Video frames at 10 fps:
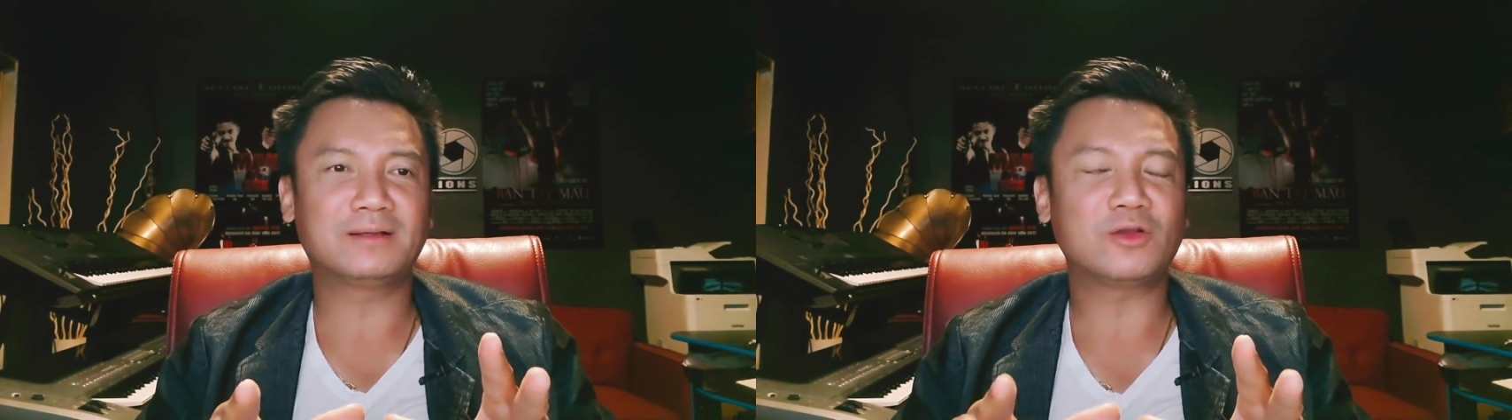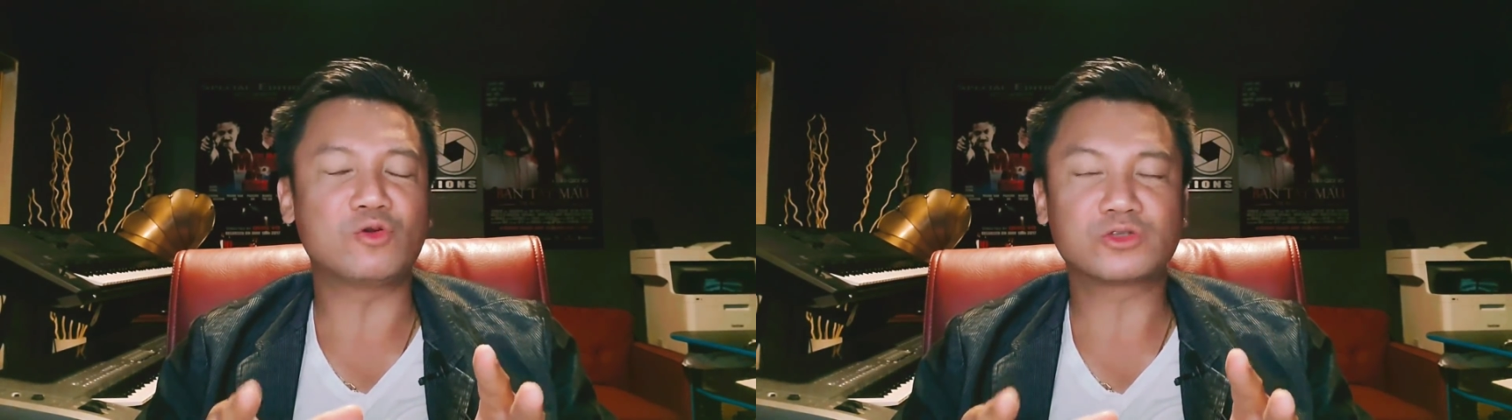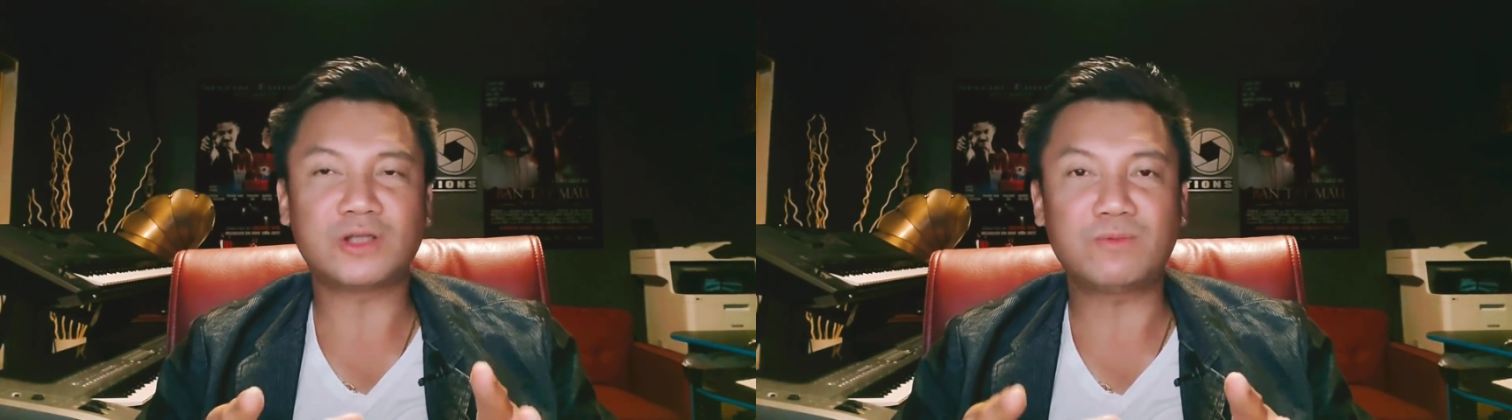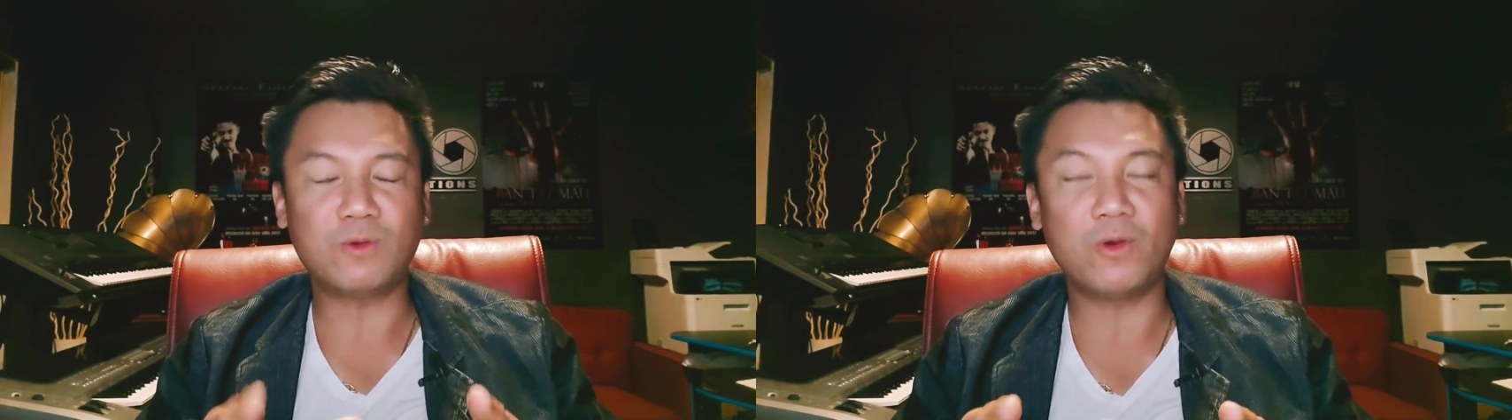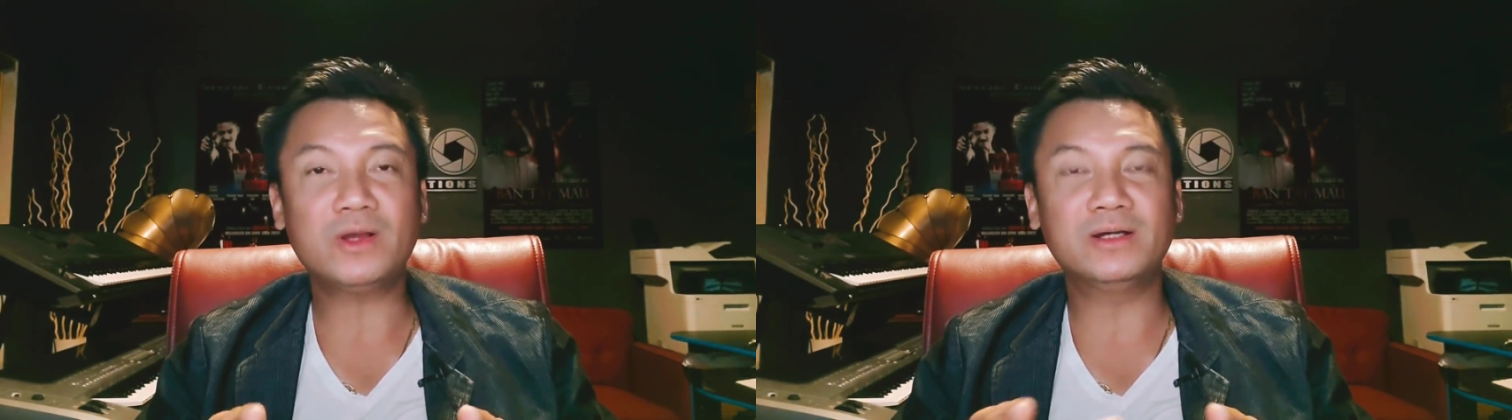cái cuộc sống
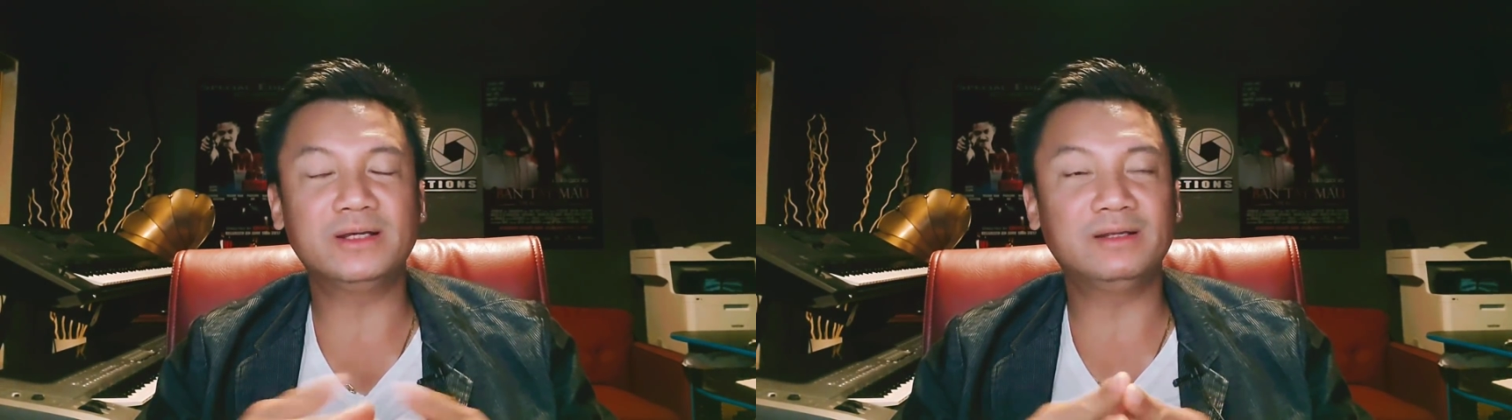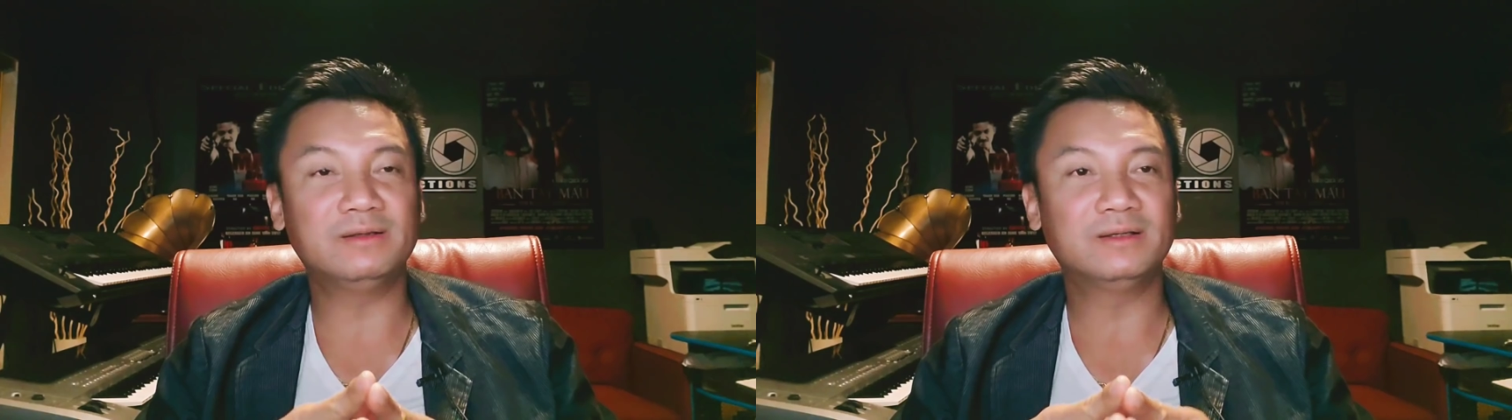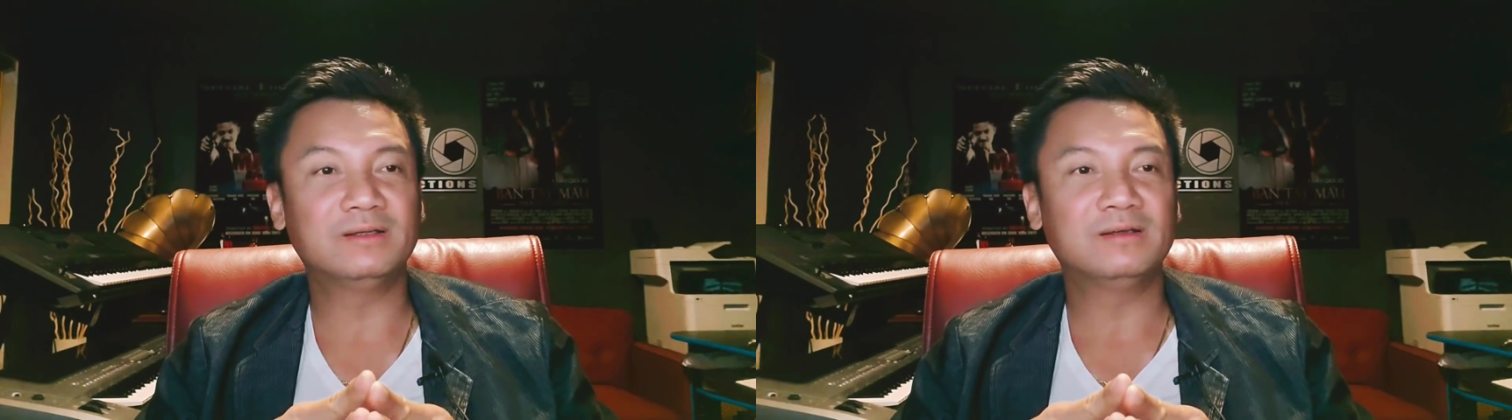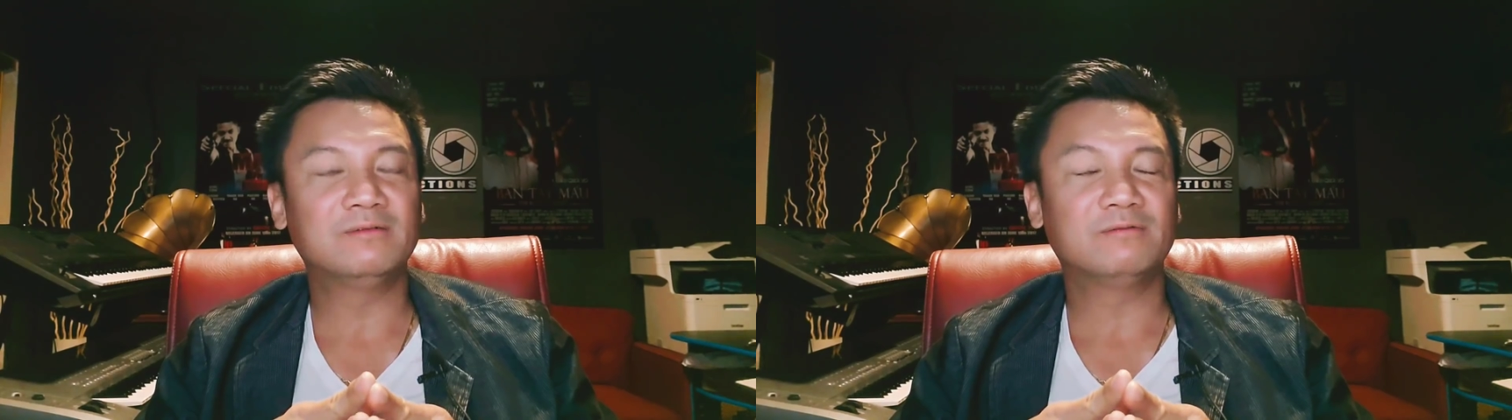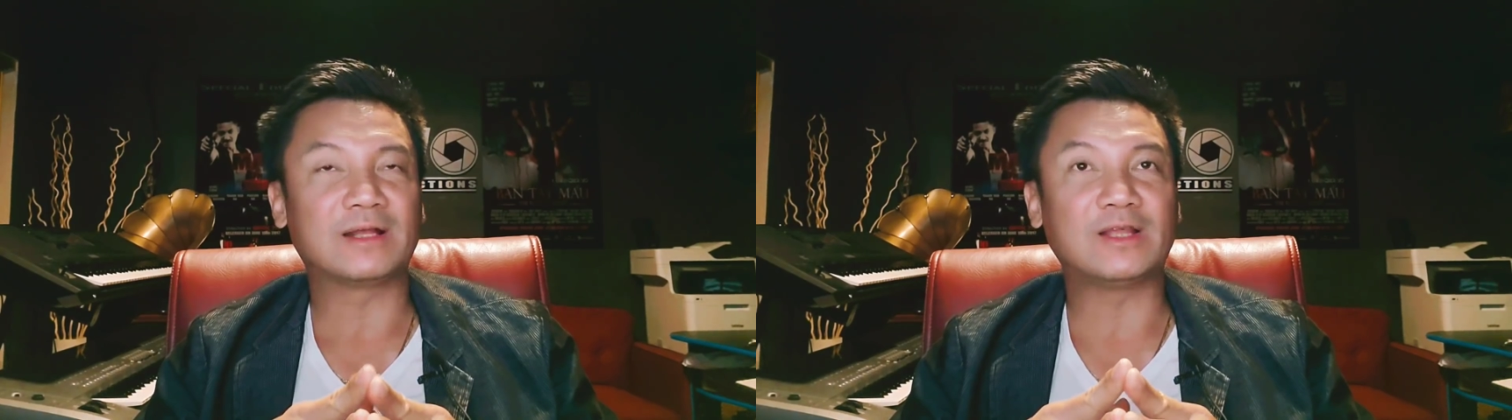của mỗi người
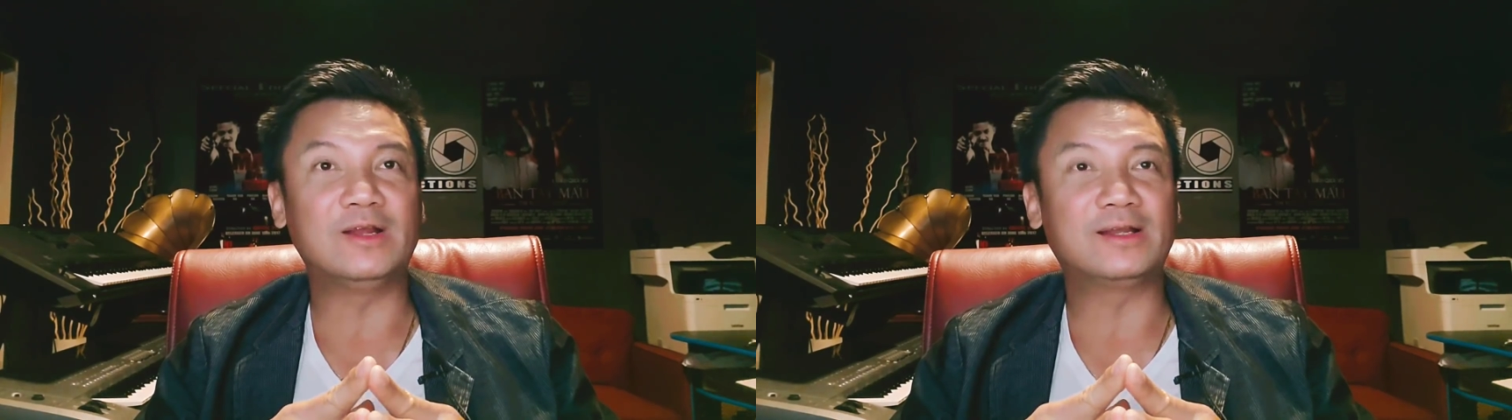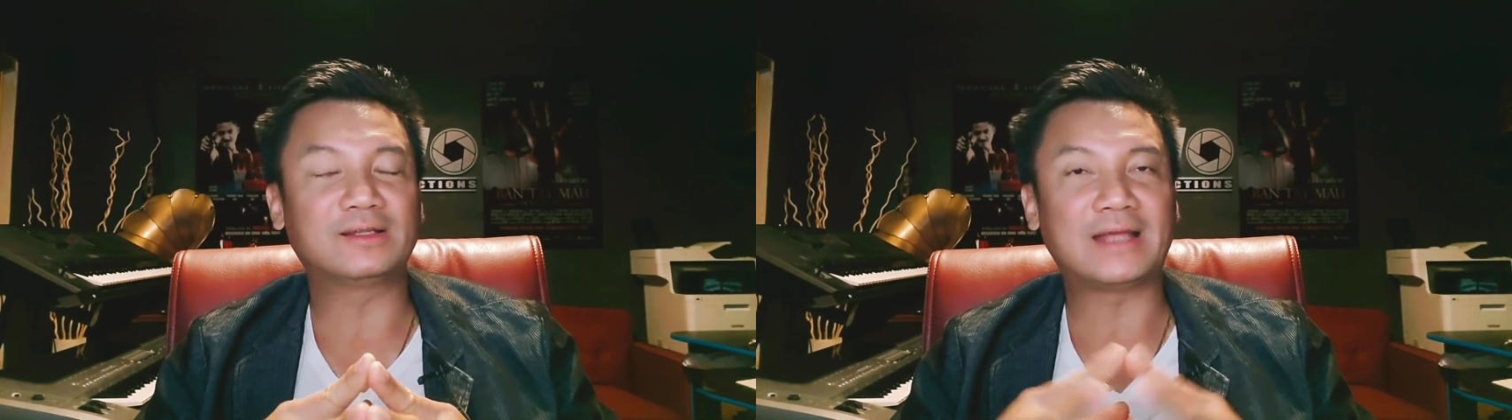và tùy